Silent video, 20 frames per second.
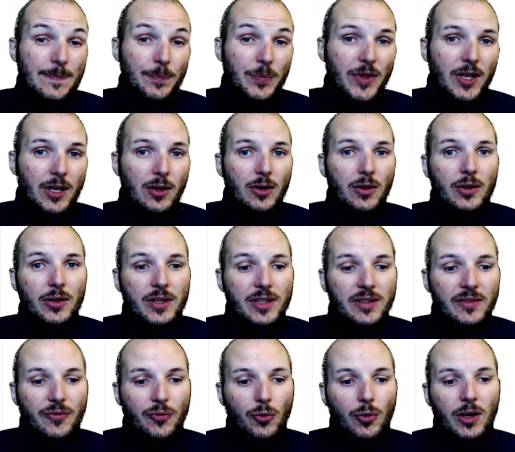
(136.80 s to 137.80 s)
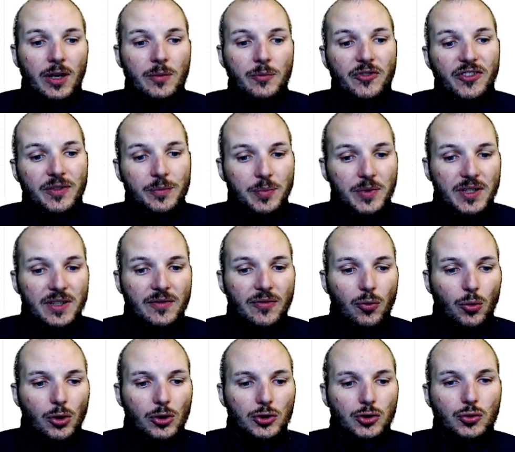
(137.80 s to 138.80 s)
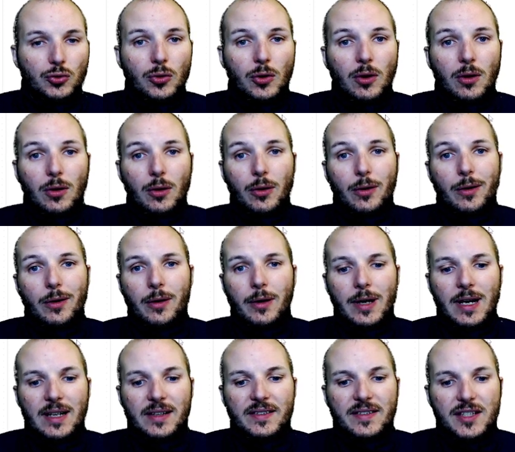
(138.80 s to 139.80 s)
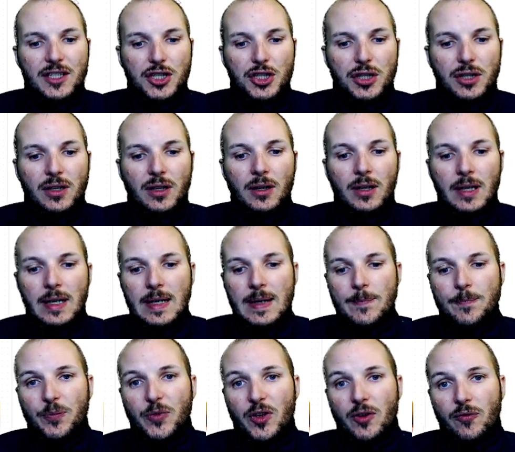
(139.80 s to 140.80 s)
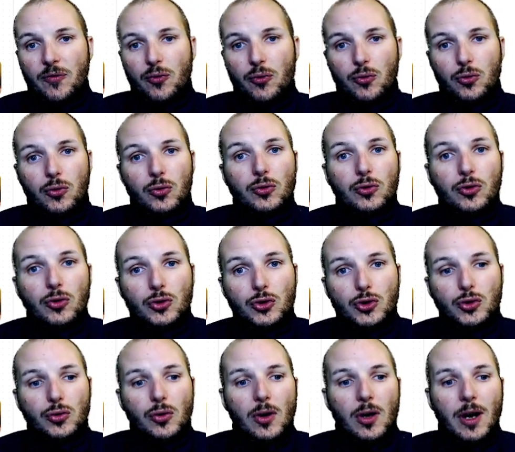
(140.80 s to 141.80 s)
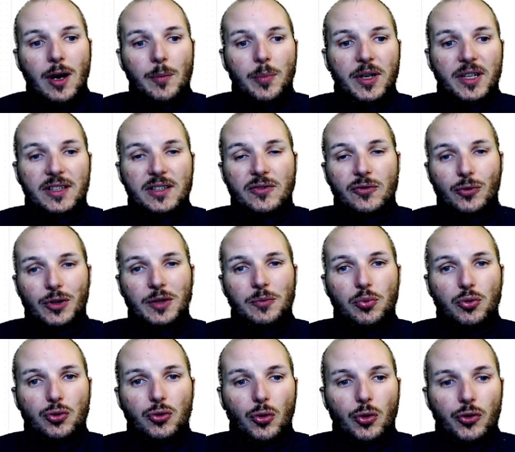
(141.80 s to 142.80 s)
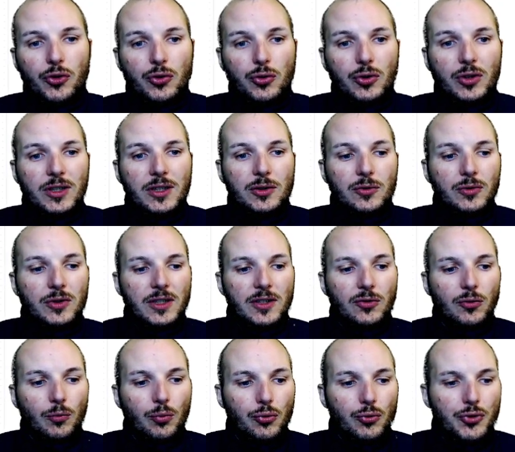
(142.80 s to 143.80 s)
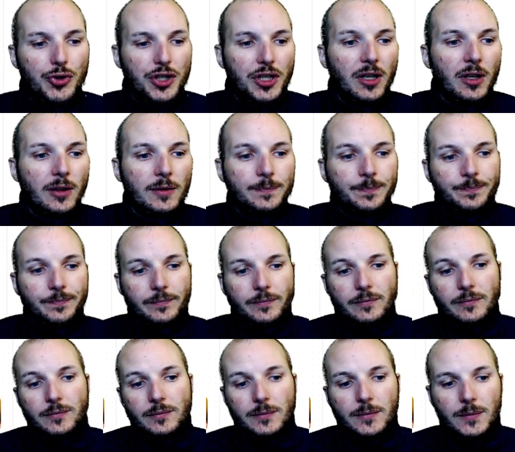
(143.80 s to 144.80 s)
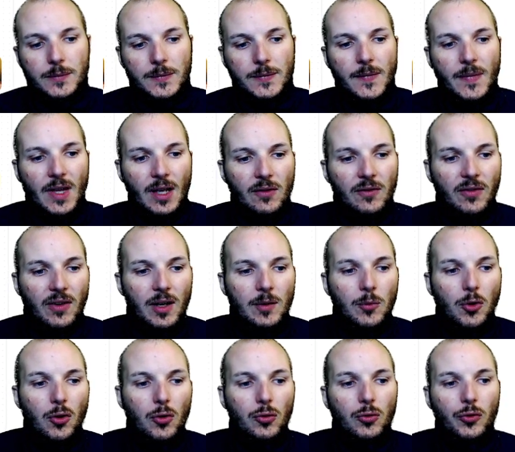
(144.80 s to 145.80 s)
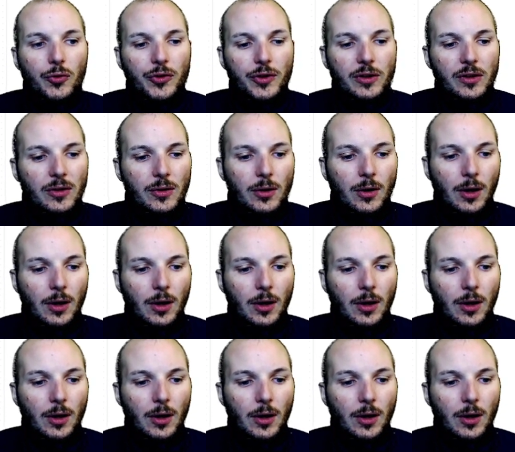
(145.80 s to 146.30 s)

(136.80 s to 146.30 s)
euh, il faut un MVP, il faut un joueur assez cher. Il faut d'autres joueurs après qui font des plus gros scoring, donc qui sont plus chers vraiment en contender,